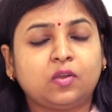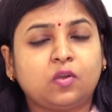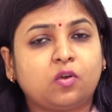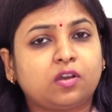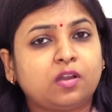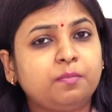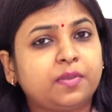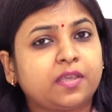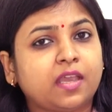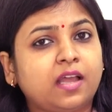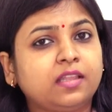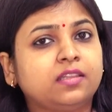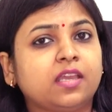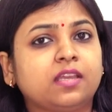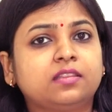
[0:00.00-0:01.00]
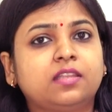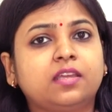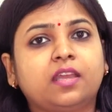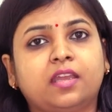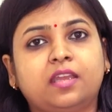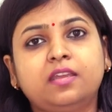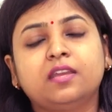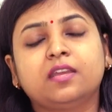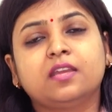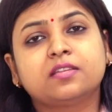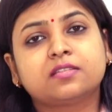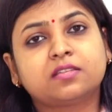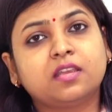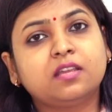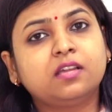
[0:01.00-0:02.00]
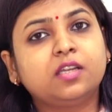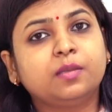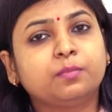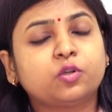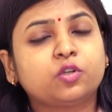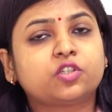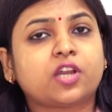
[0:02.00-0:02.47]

और हम क्या देखते हैं सिंगल इम्ब्रियो